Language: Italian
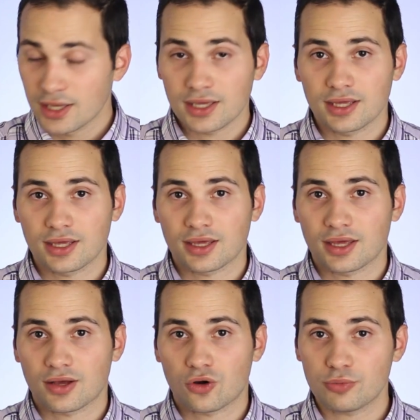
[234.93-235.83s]
E,
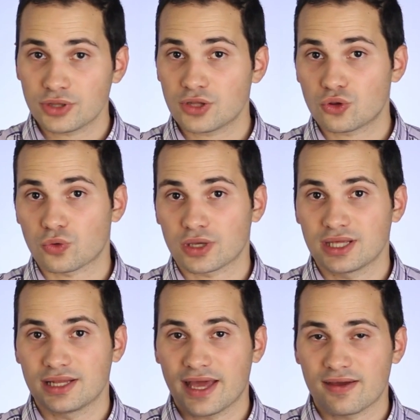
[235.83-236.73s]
eh, come ho detto,
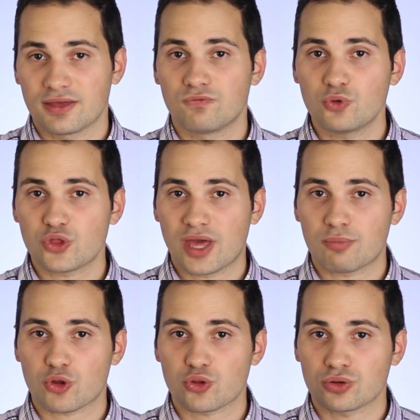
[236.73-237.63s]
i V6
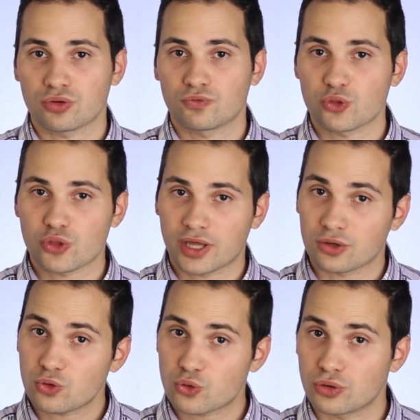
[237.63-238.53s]
possono funzionare
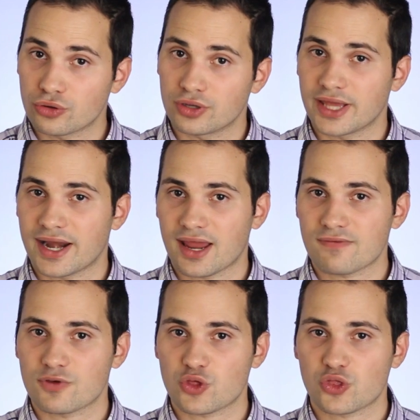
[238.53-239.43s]
non solo con gli
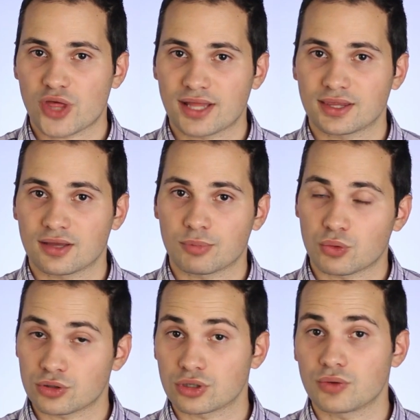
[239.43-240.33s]
RF60 per
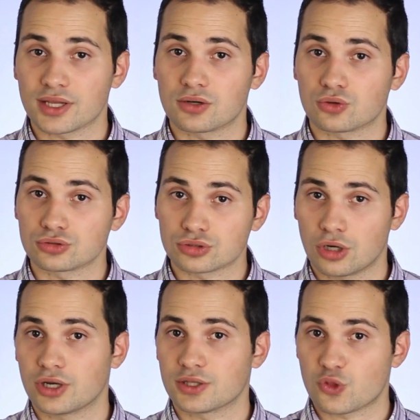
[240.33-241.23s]
quanto riguarda il
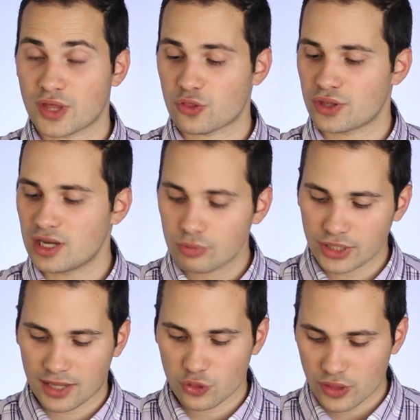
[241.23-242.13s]
controllo a distanza della
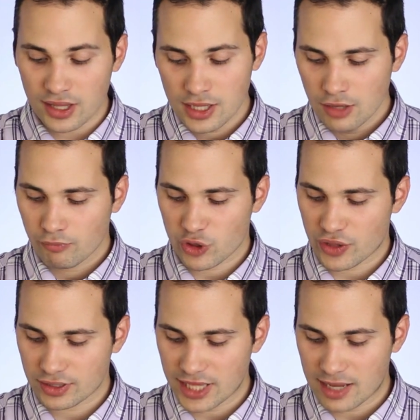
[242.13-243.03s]
potenza, ma se
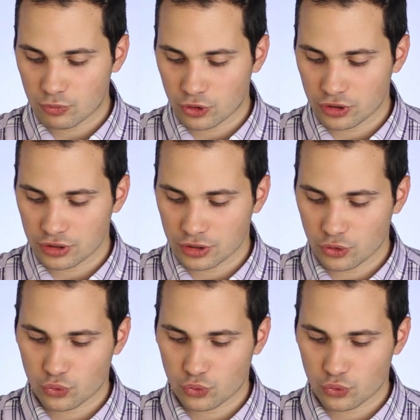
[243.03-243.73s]
andiamo eh,